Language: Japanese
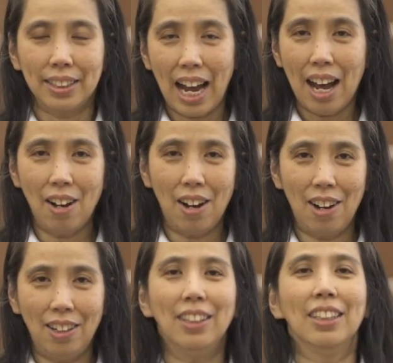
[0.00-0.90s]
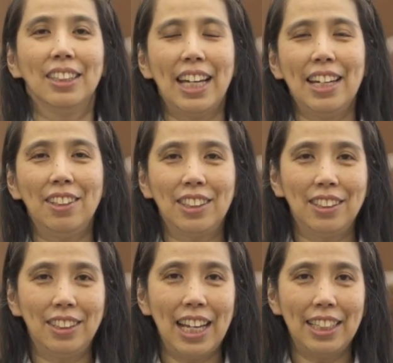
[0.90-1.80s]
チャオ西洋
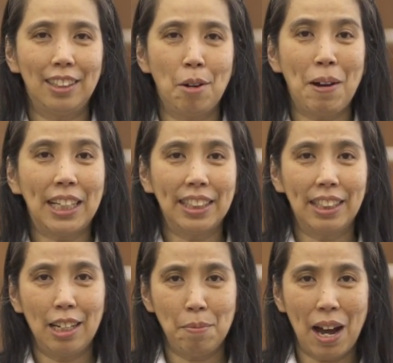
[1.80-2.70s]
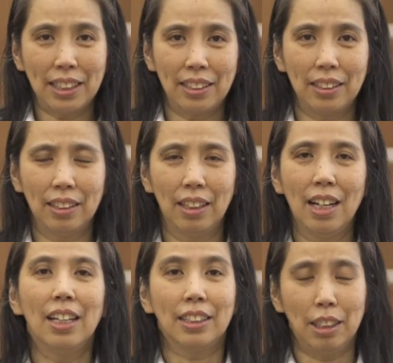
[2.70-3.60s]
中世史を学んでいます
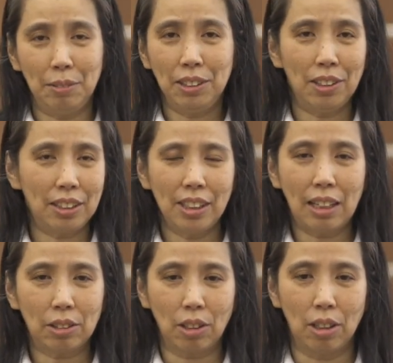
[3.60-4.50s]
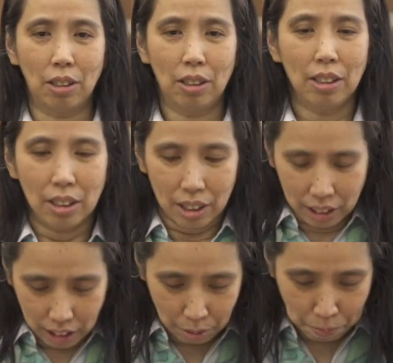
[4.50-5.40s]
自分の好きなことを
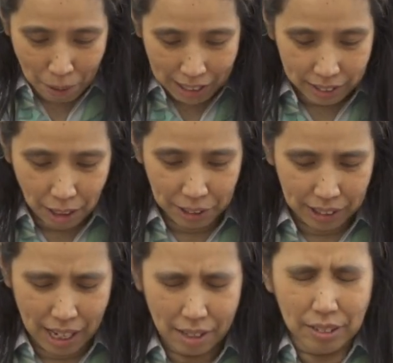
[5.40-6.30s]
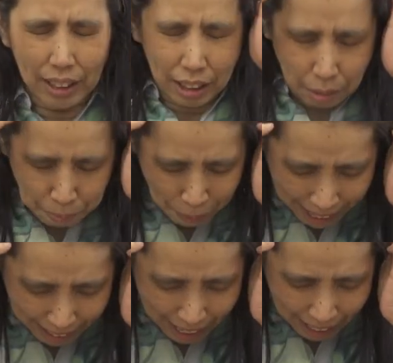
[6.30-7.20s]
いっぱい調べていっ
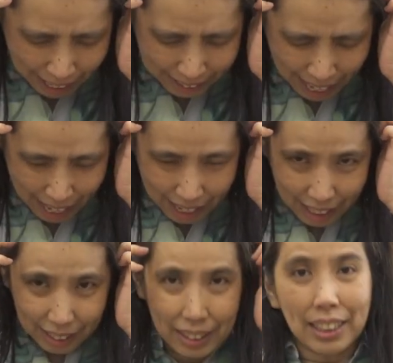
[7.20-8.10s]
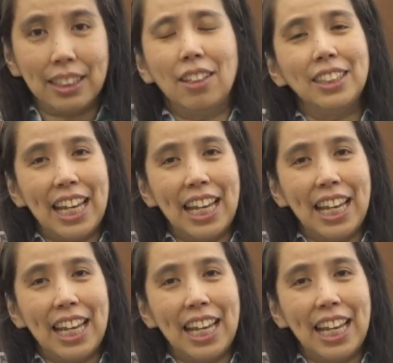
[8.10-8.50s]
ぱい考えて一緒に